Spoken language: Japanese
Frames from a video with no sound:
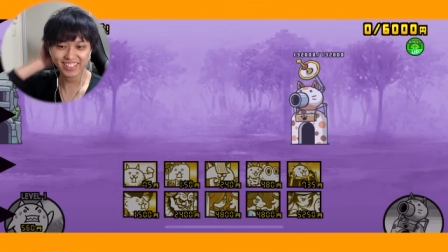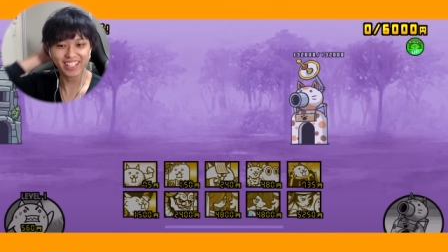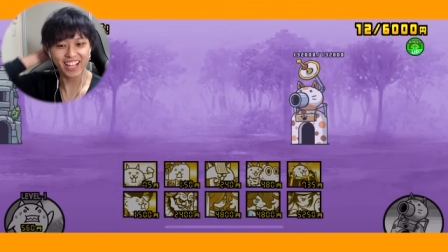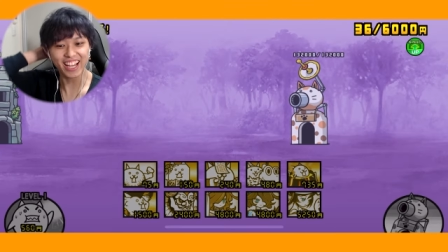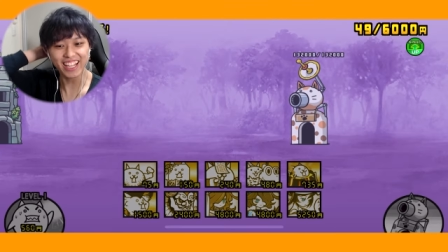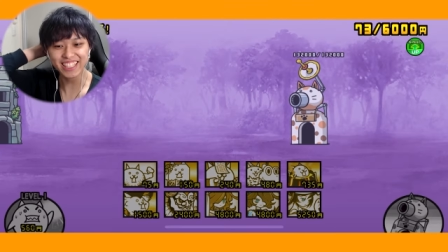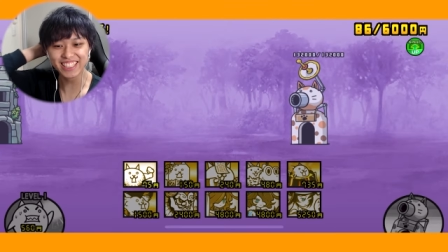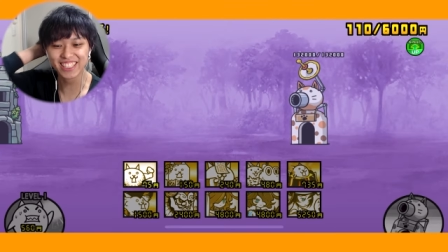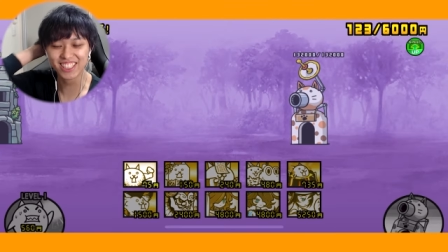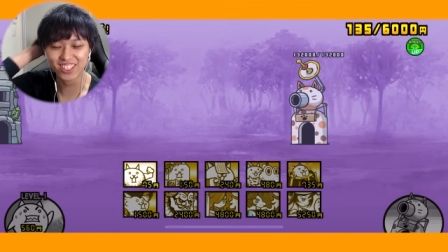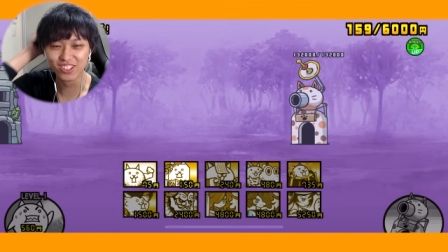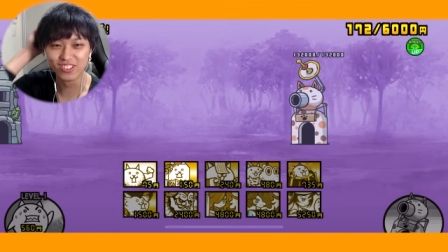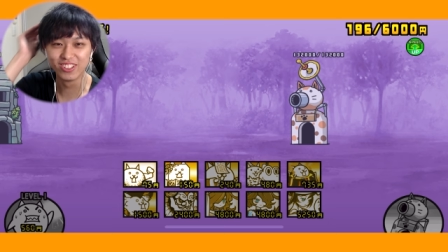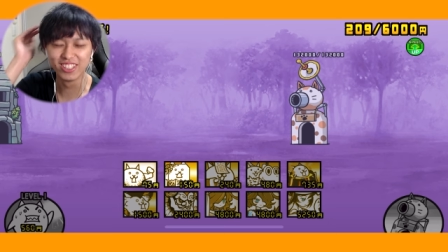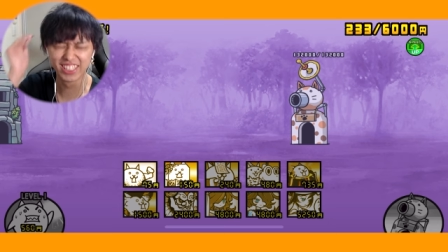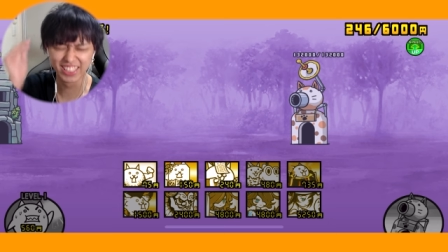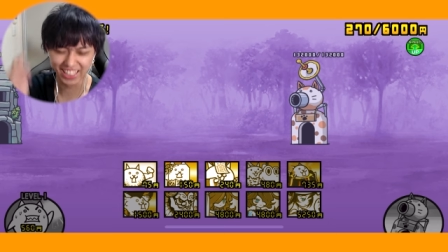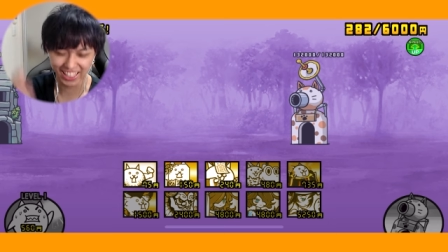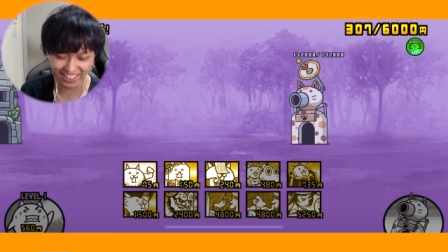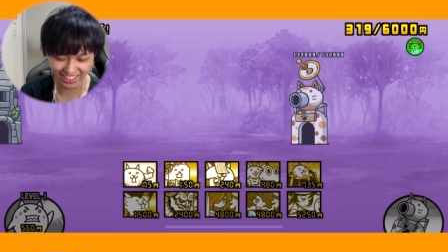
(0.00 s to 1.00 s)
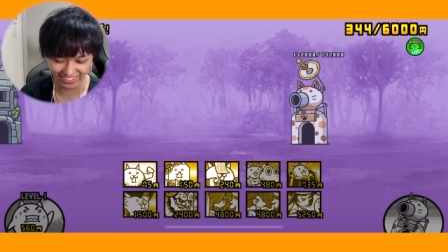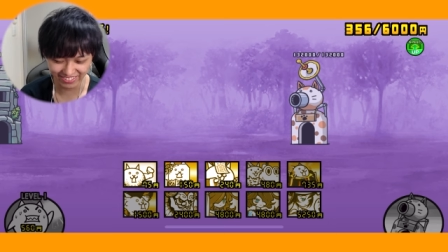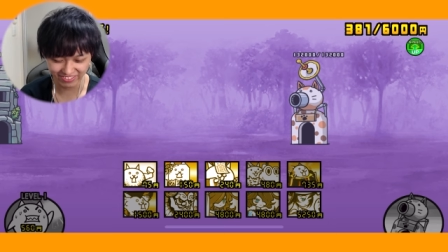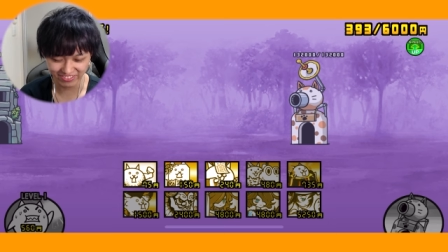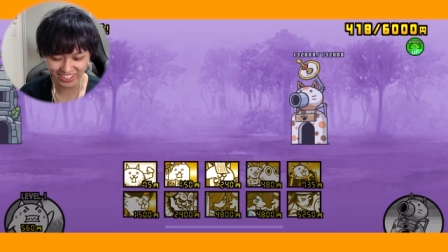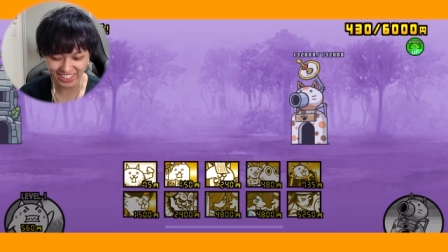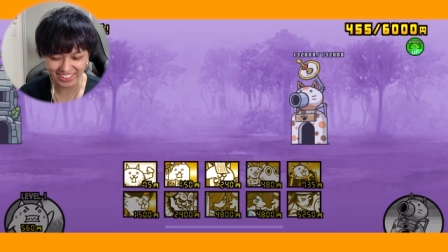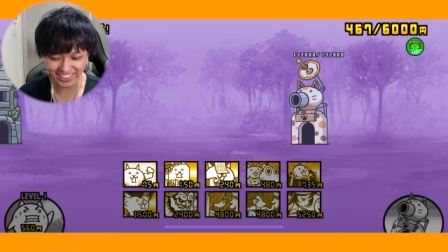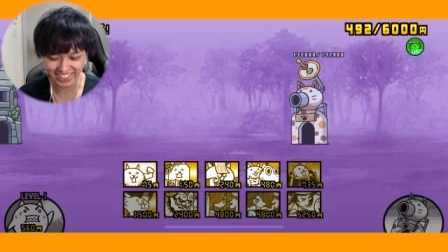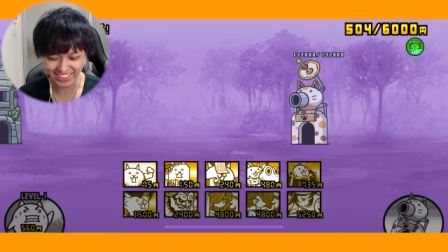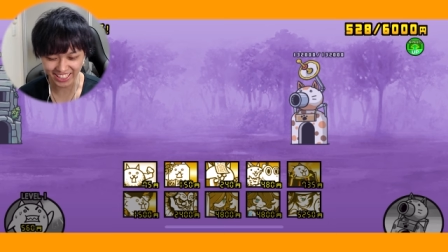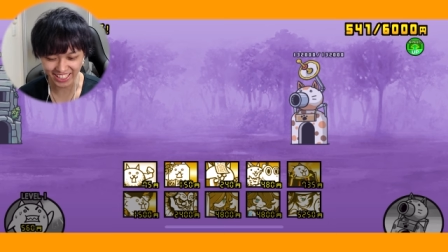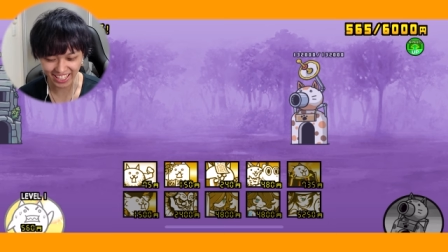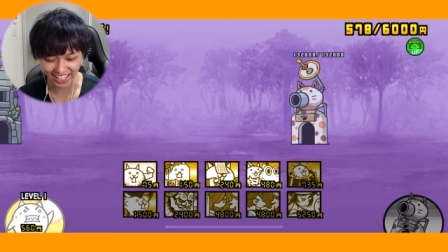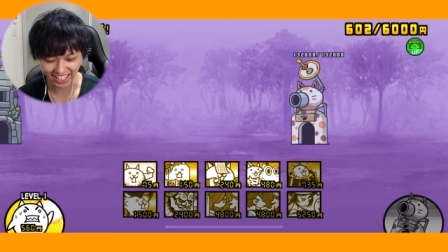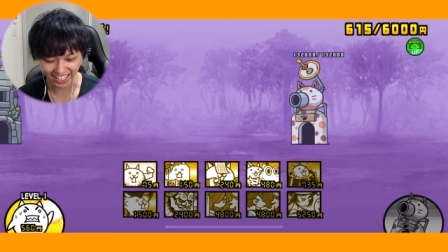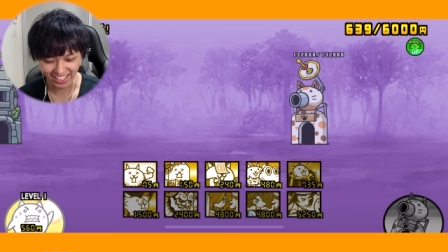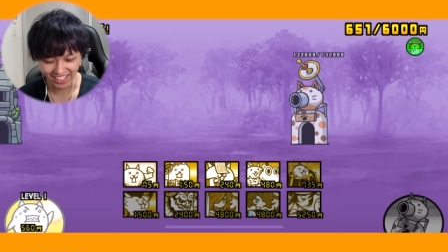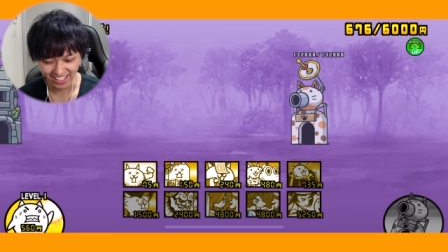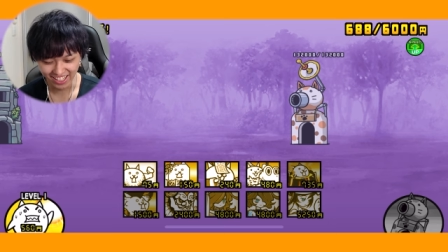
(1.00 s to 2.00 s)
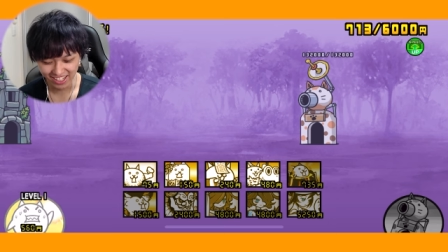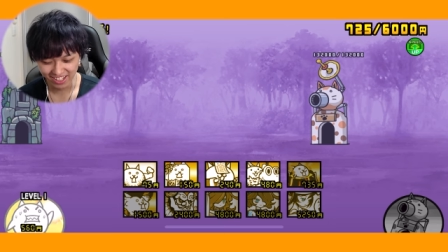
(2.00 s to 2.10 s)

大小マジ。めっちゃ長い。